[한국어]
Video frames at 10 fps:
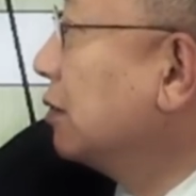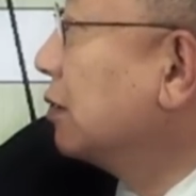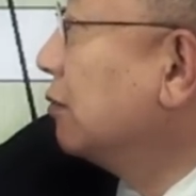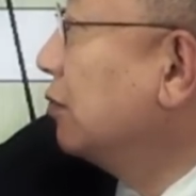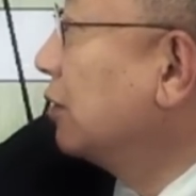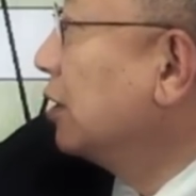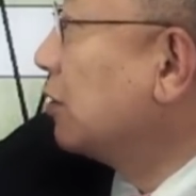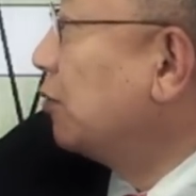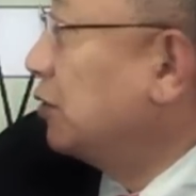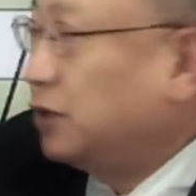그러면 이게
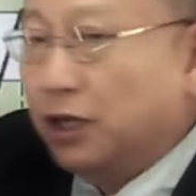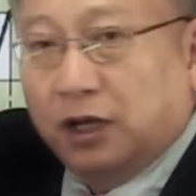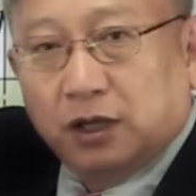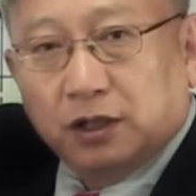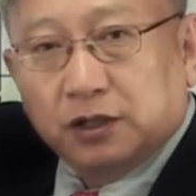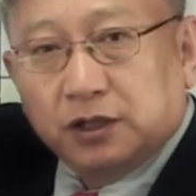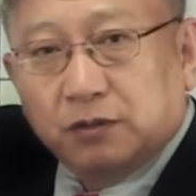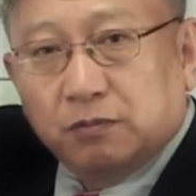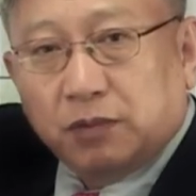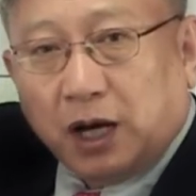첫 번째
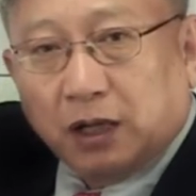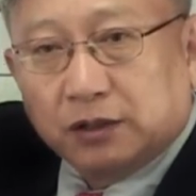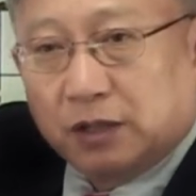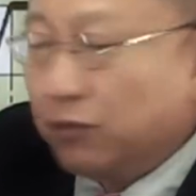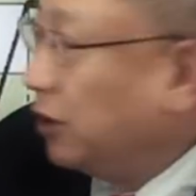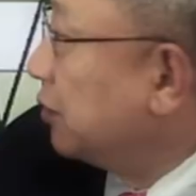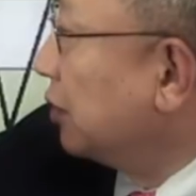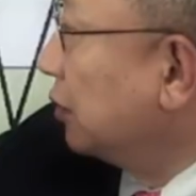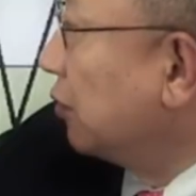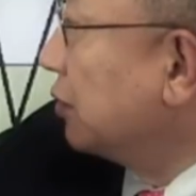심방세포의
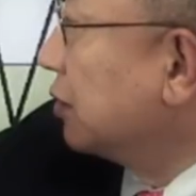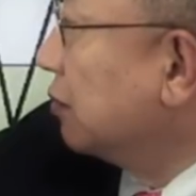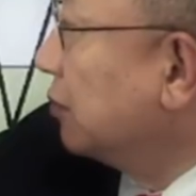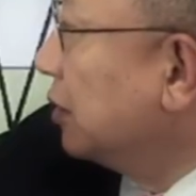전기가 떨어지는 겁니다.